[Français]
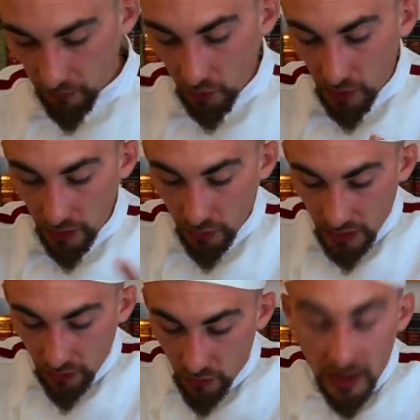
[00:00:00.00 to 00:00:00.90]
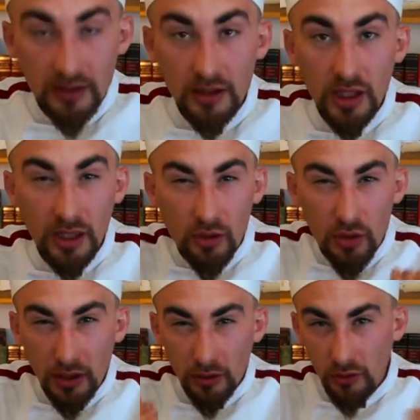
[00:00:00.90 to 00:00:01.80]
donc la recette de base déjà est
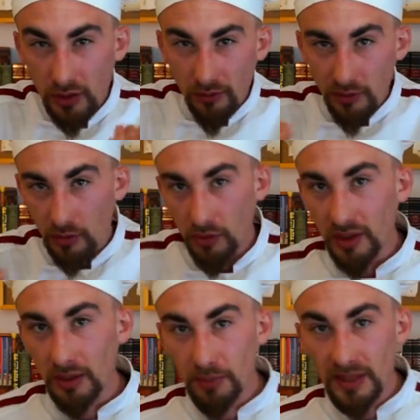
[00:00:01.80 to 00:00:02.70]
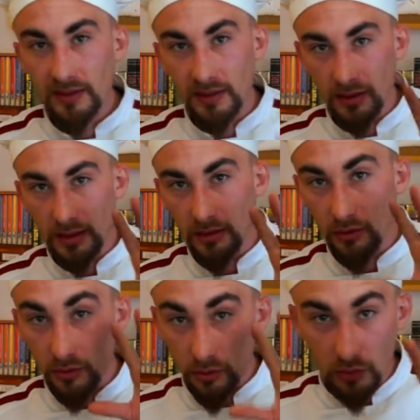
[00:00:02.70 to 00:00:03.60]
cohérente au niveau épice euh, épices et
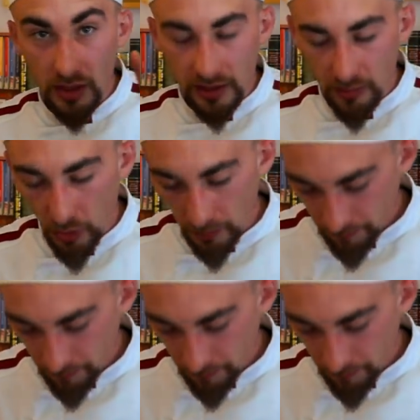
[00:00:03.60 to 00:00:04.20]
goût de l'aliment.